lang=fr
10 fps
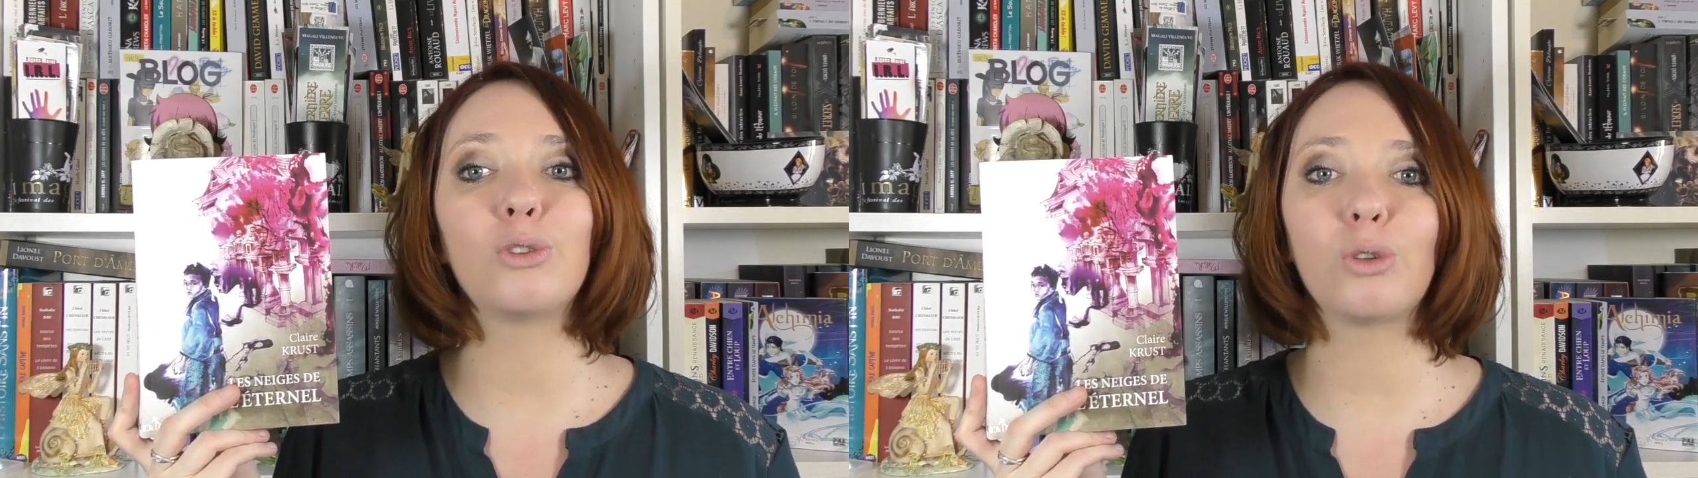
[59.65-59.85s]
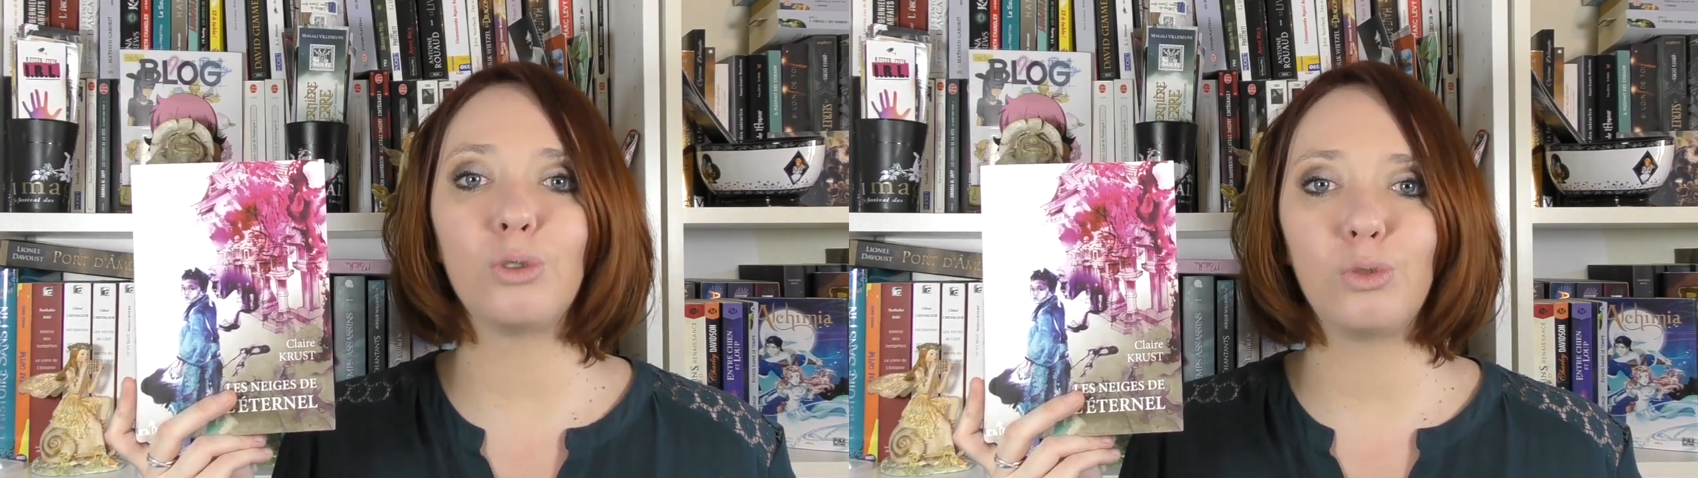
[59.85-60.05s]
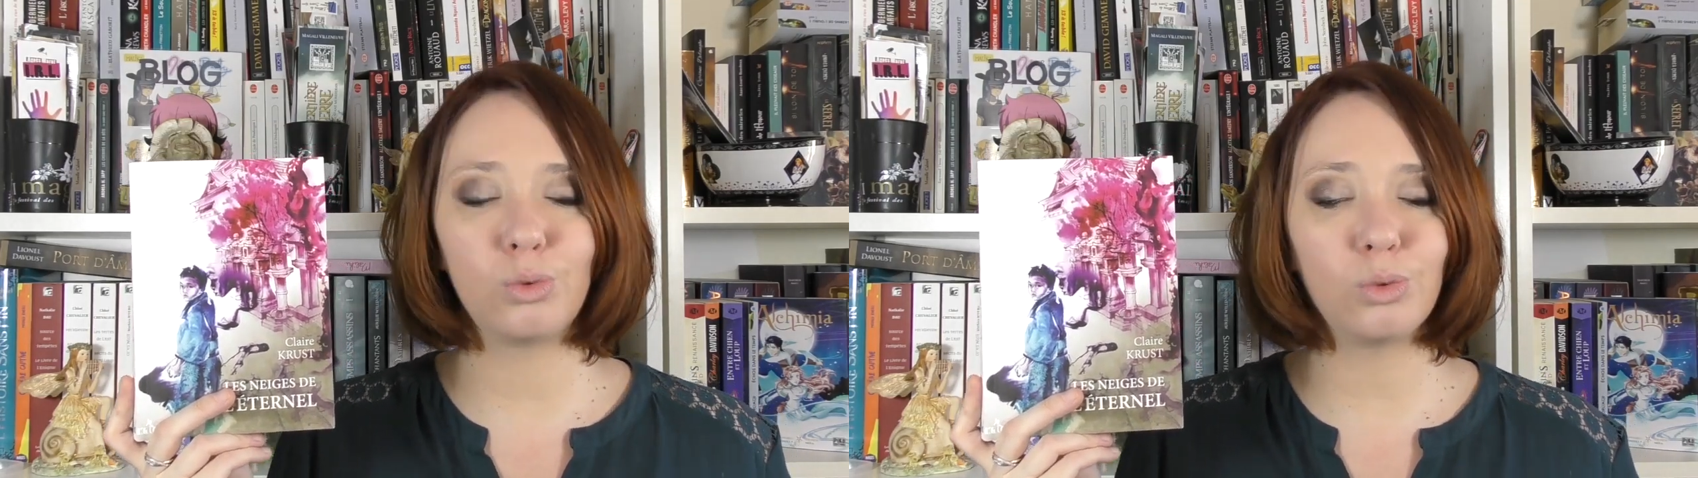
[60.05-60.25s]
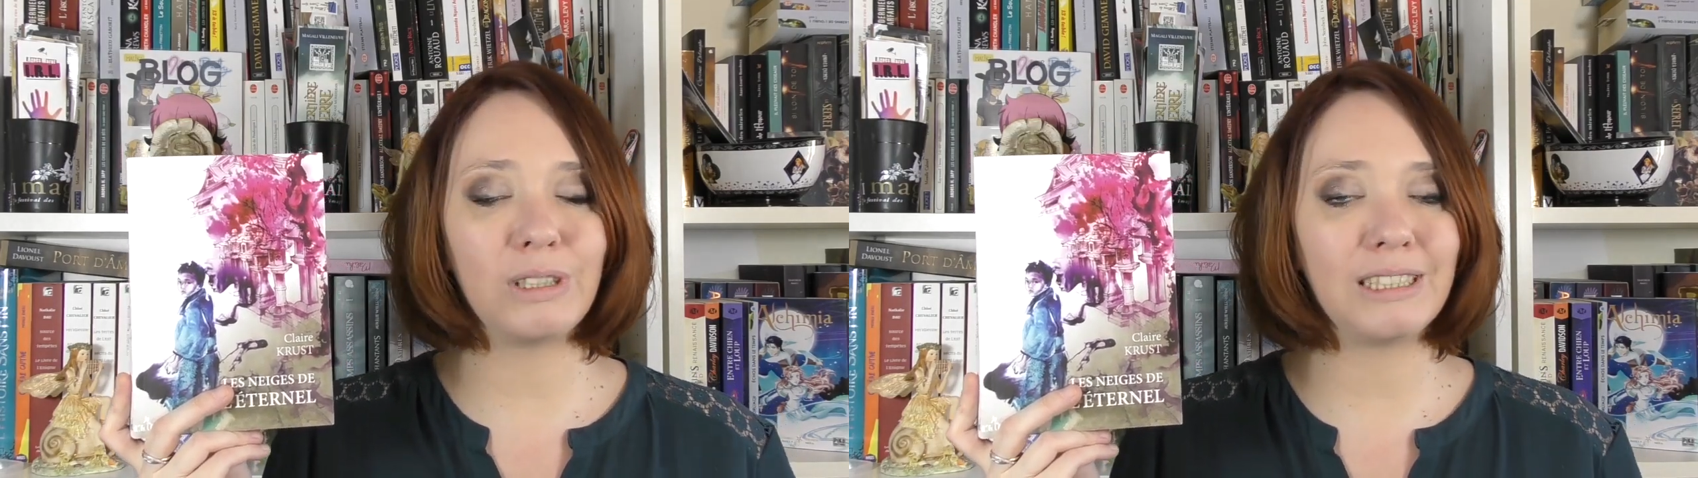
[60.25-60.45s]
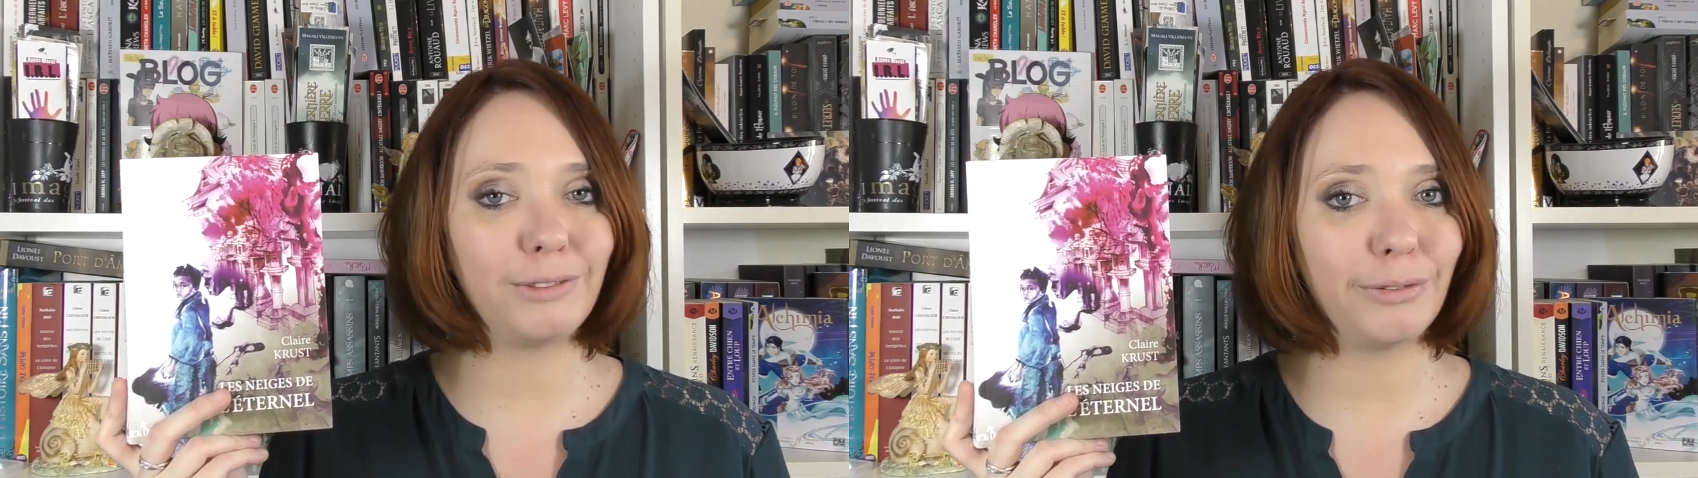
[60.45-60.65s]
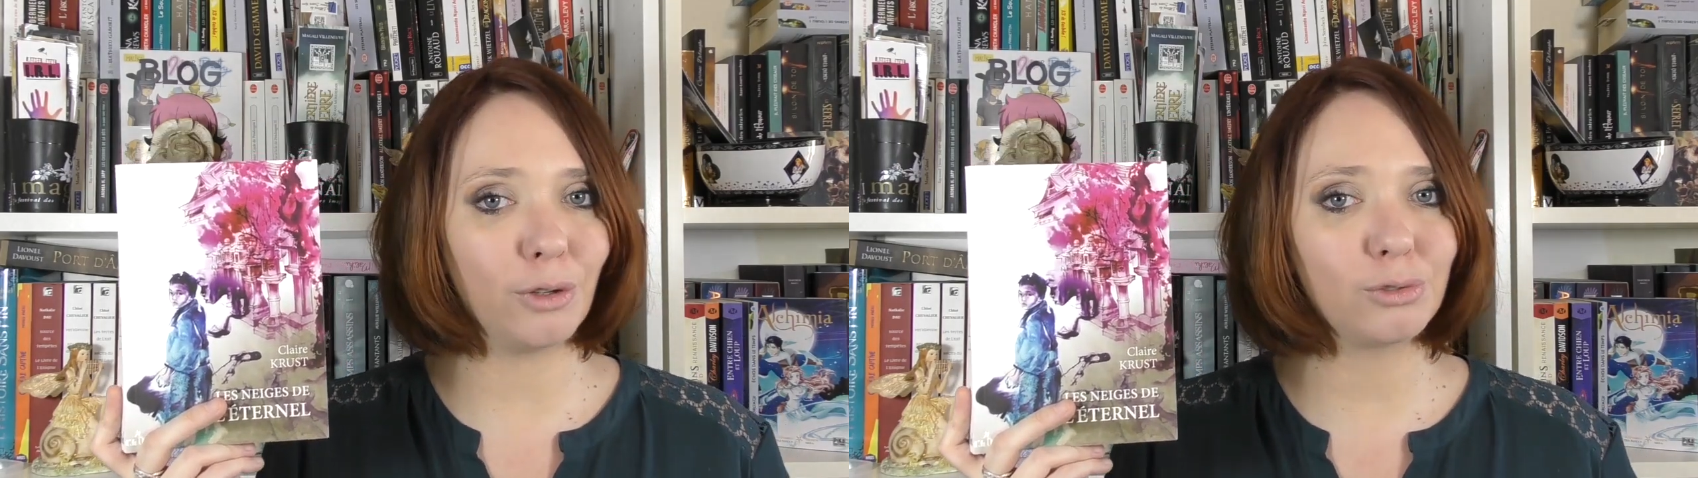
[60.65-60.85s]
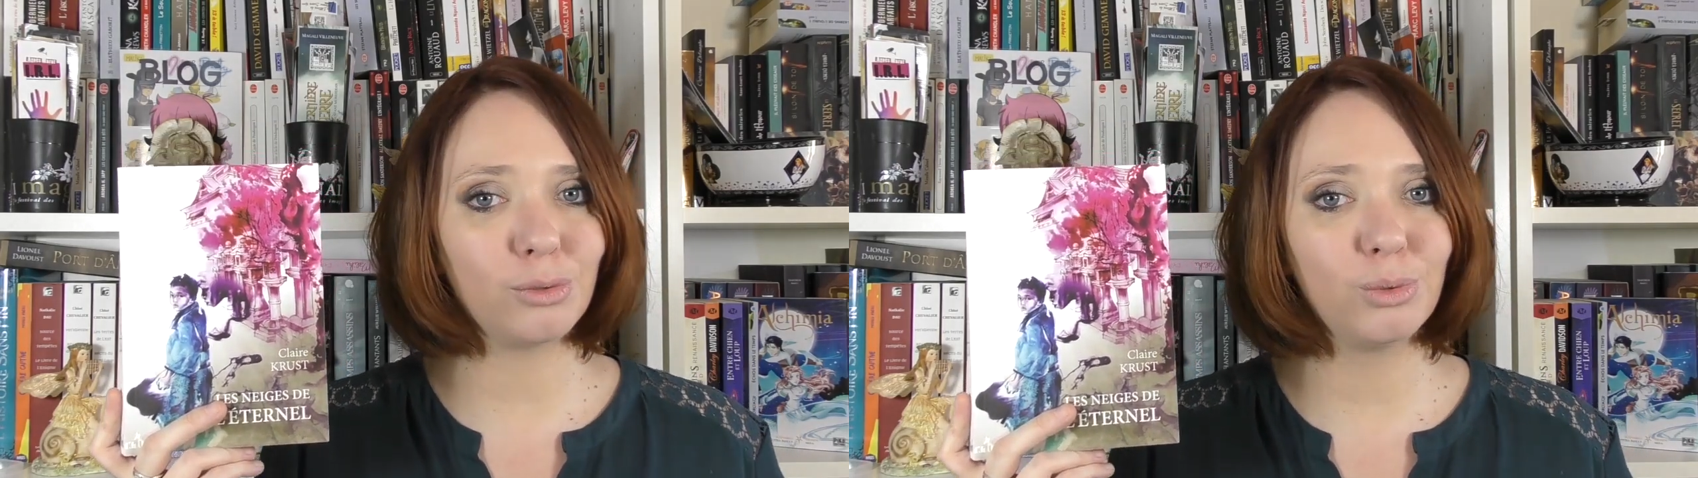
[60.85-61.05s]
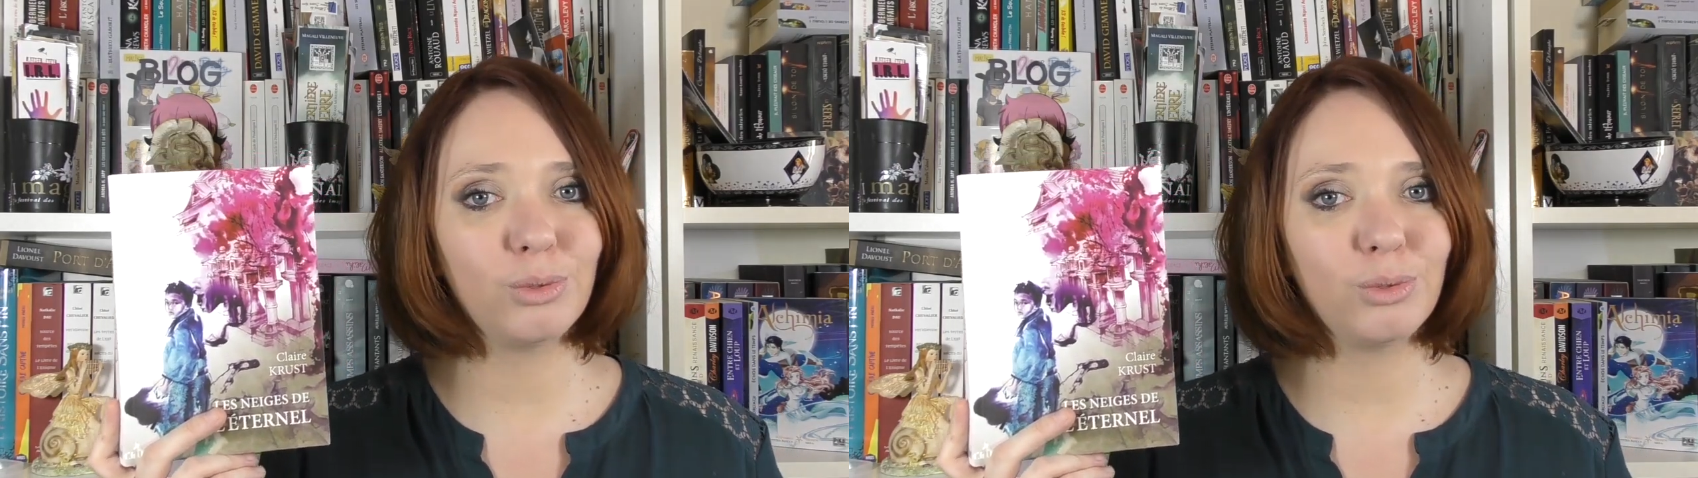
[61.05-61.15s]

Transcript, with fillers: entre toutes les différentes